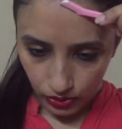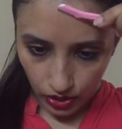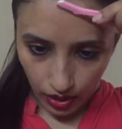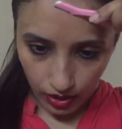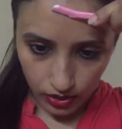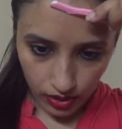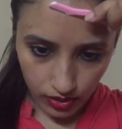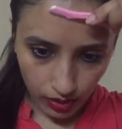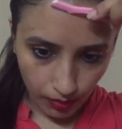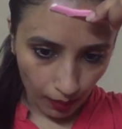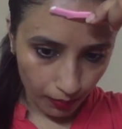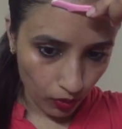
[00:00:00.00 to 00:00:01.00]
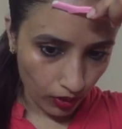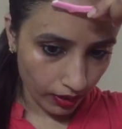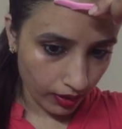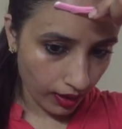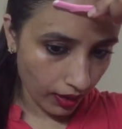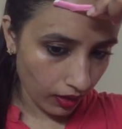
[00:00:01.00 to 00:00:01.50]
जहाँ जहाँ से भी आपको
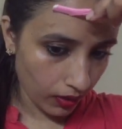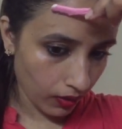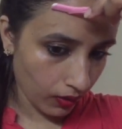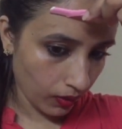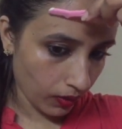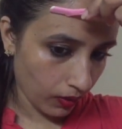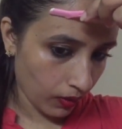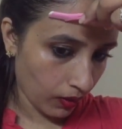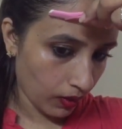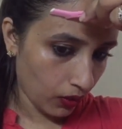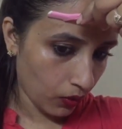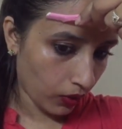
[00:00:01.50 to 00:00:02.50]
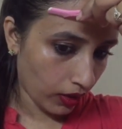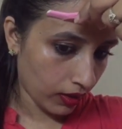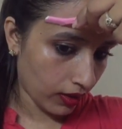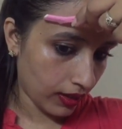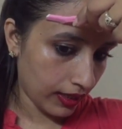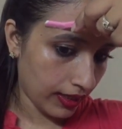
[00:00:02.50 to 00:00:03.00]
लग रहा है यू
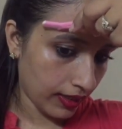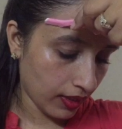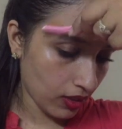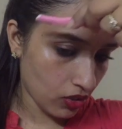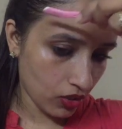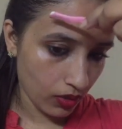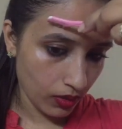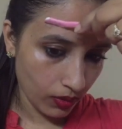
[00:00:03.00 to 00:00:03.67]
कैन क्लीन इट